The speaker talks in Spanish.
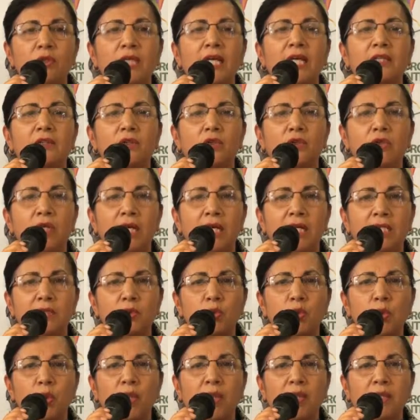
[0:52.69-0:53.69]
y a toda la
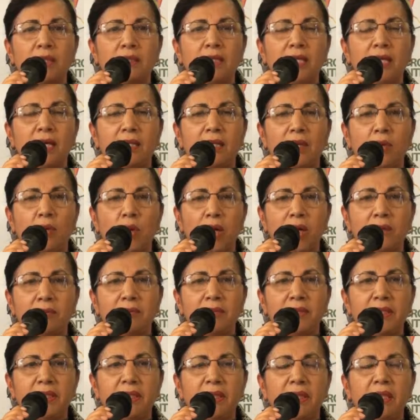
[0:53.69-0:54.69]
ciudadanía de
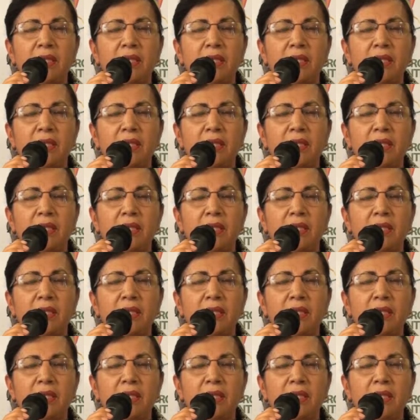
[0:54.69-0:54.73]
Huambi.